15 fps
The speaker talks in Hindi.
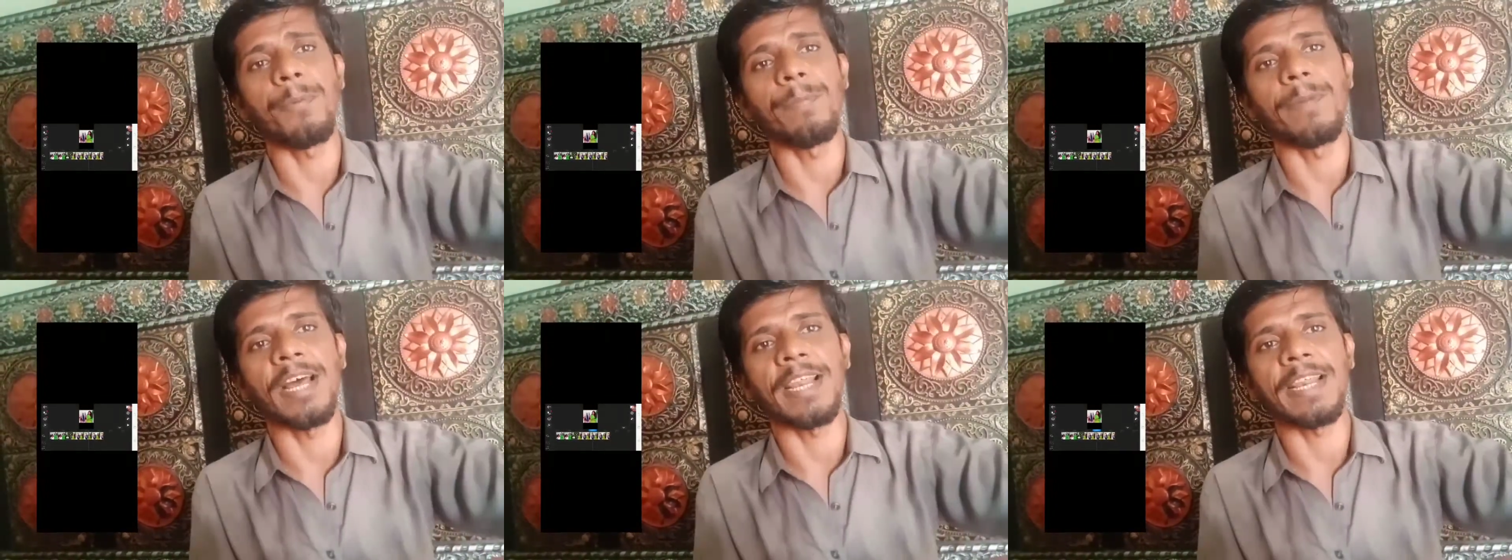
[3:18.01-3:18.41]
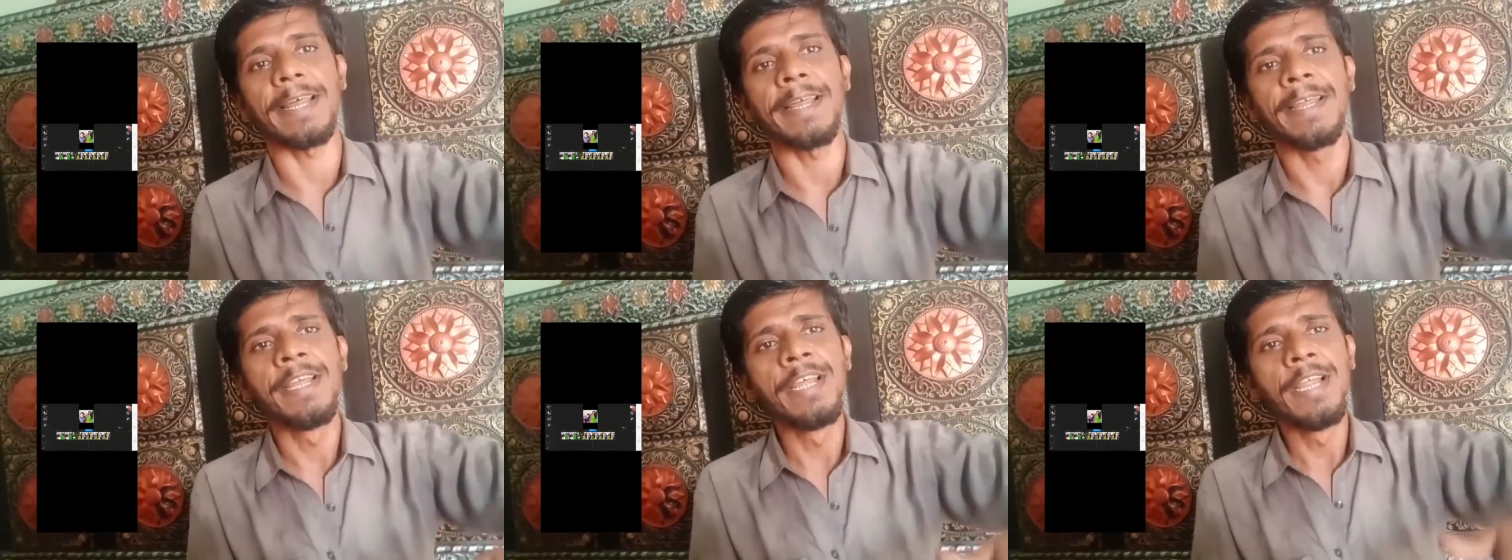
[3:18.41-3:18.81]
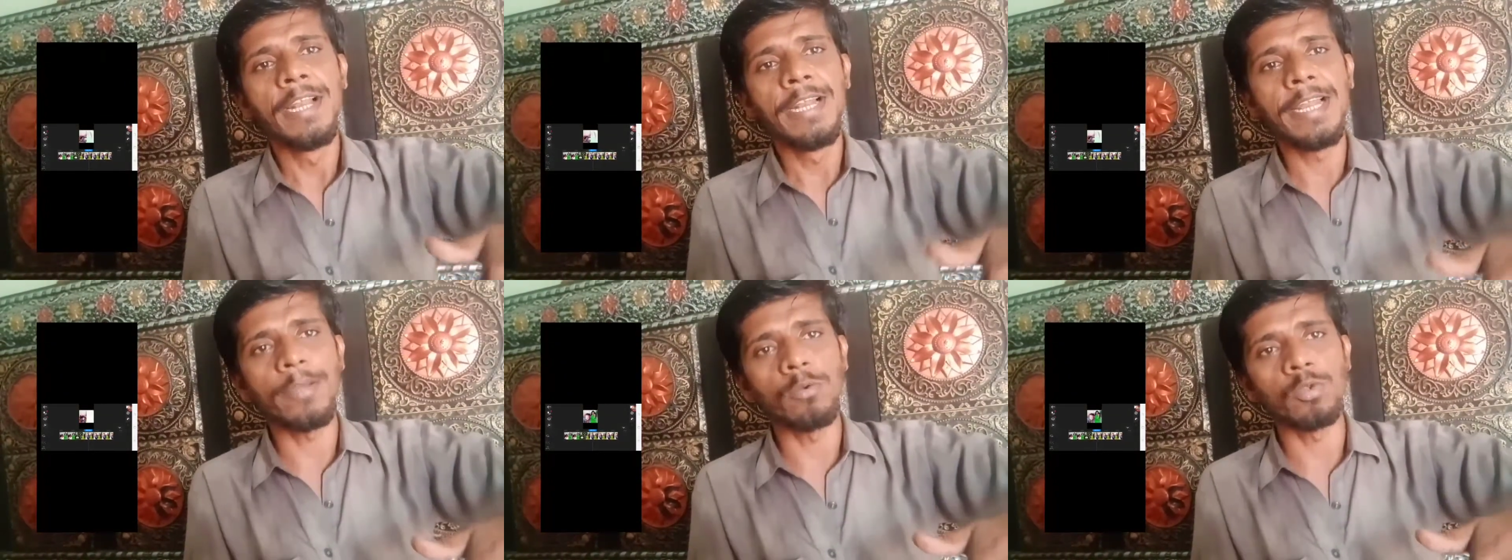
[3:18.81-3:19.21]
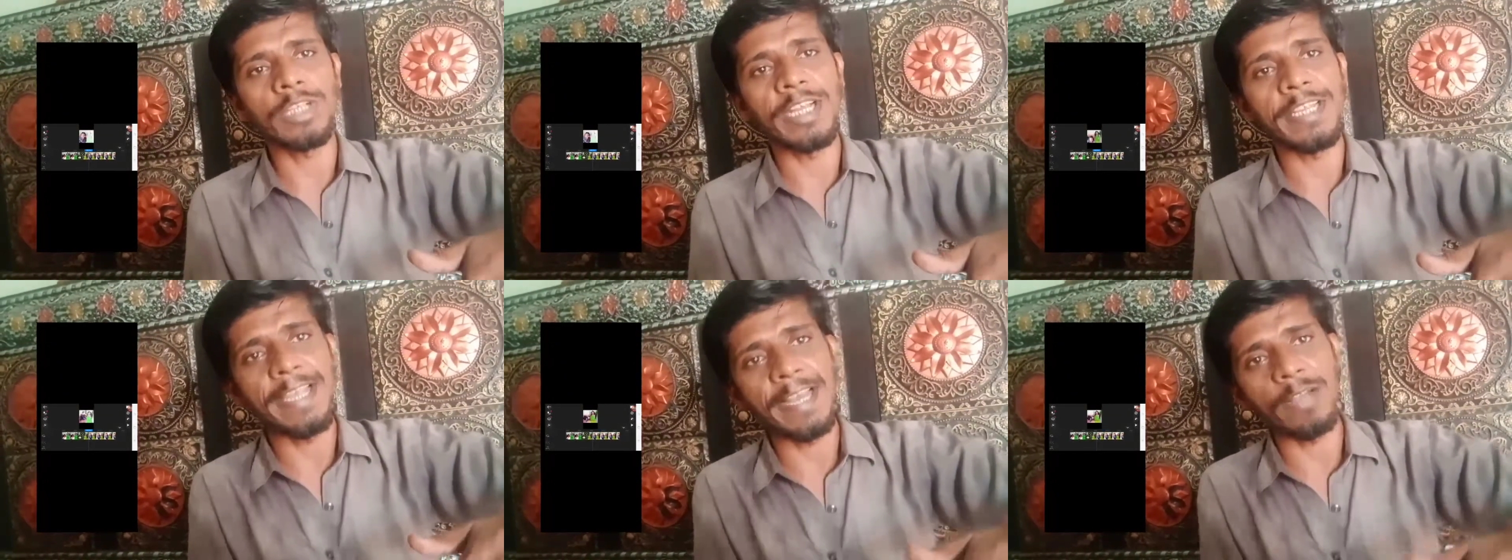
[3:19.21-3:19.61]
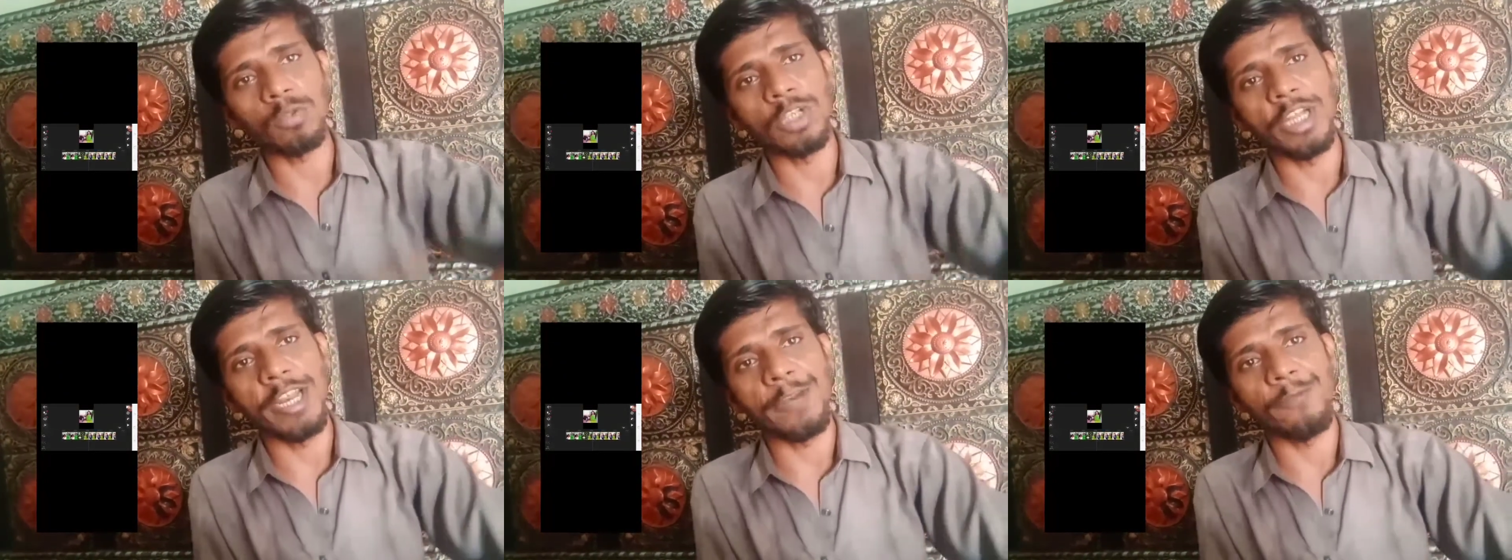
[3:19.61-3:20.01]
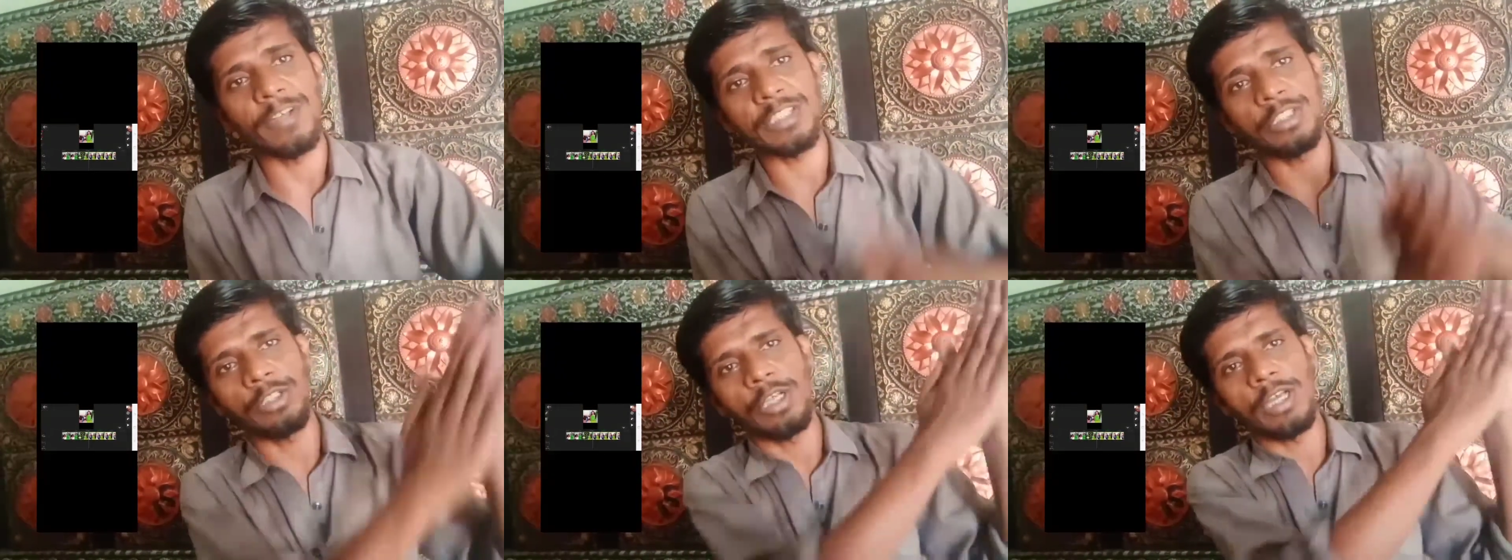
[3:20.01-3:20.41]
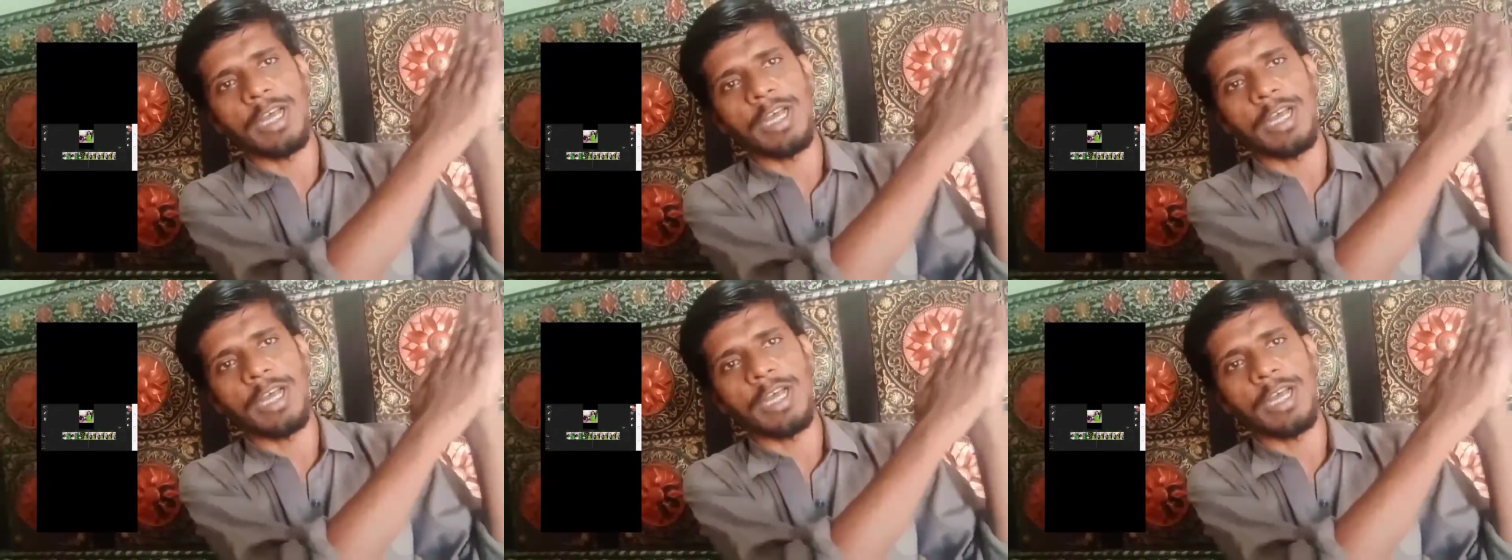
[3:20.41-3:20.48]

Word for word: मार रहा है लेकिन उसका ये है कि उसने रिवर्स